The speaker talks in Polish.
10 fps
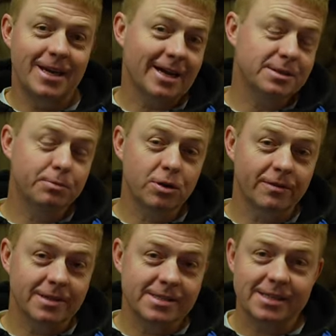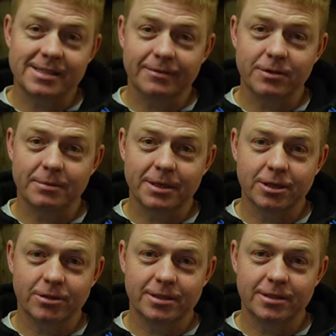jak zbudować zestaw do
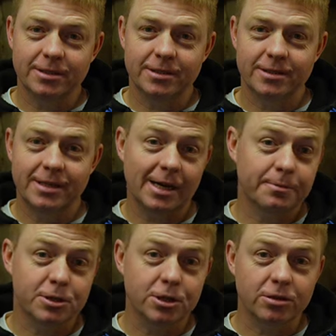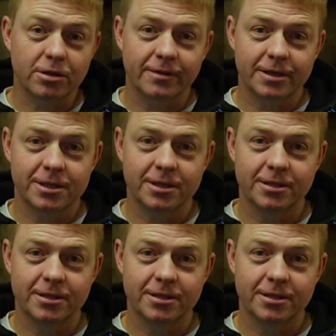metody, jak przygotować